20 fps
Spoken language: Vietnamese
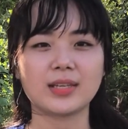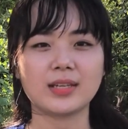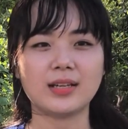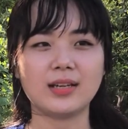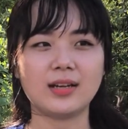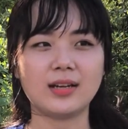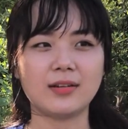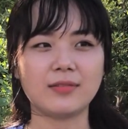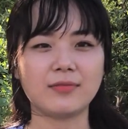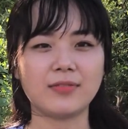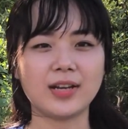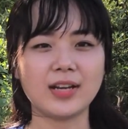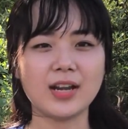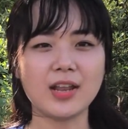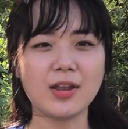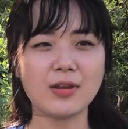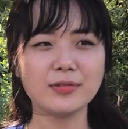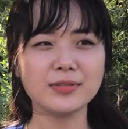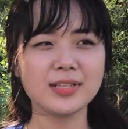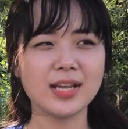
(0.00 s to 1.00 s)
à, và
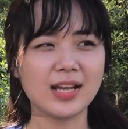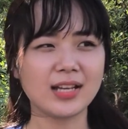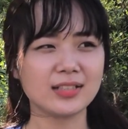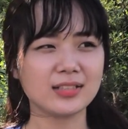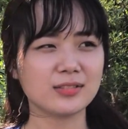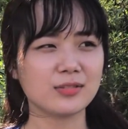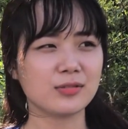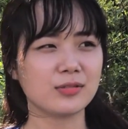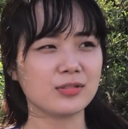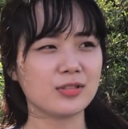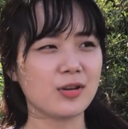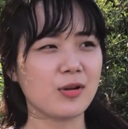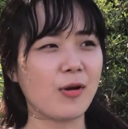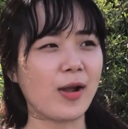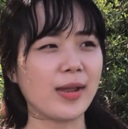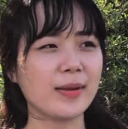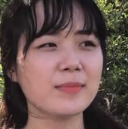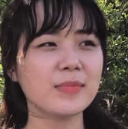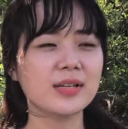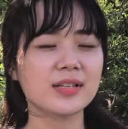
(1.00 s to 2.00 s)
nếu nhân cho
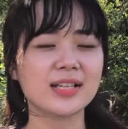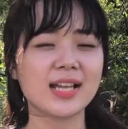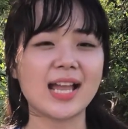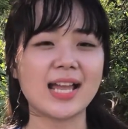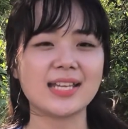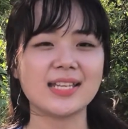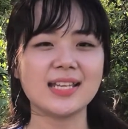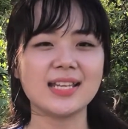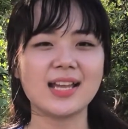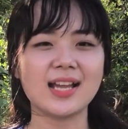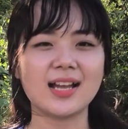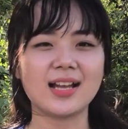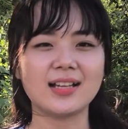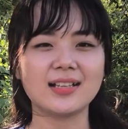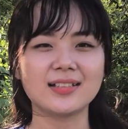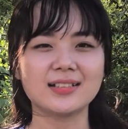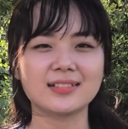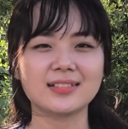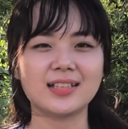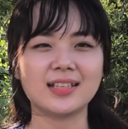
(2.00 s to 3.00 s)
khoảng 10 ngày đi ha
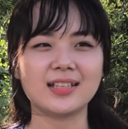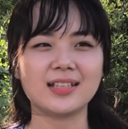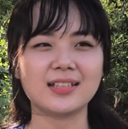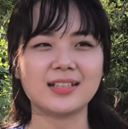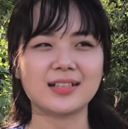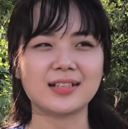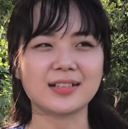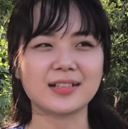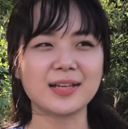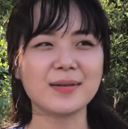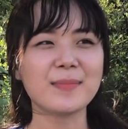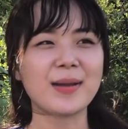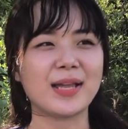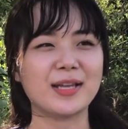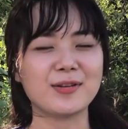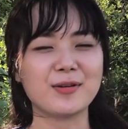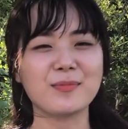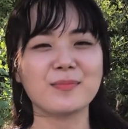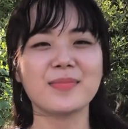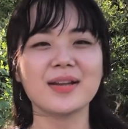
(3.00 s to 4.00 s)
thì à, các
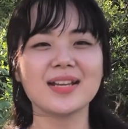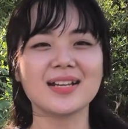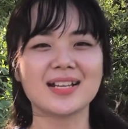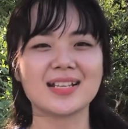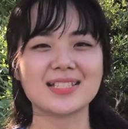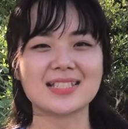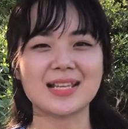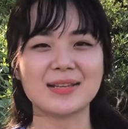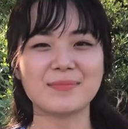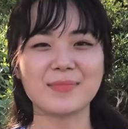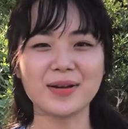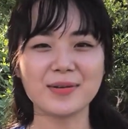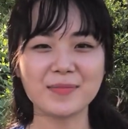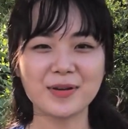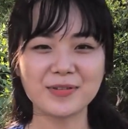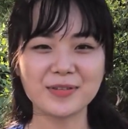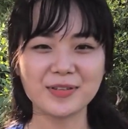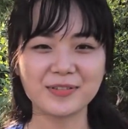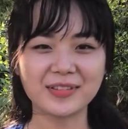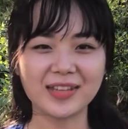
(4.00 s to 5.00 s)
bạn cũng biết là sẽ mất
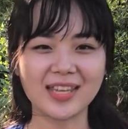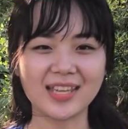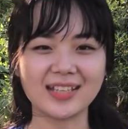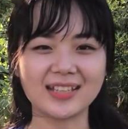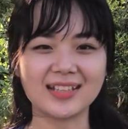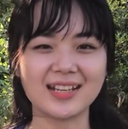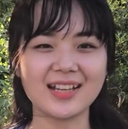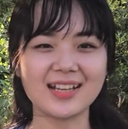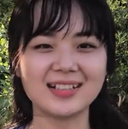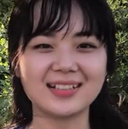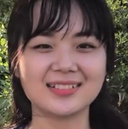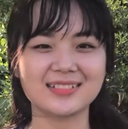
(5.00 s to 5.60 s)
bao nhiêu tiền rồi đó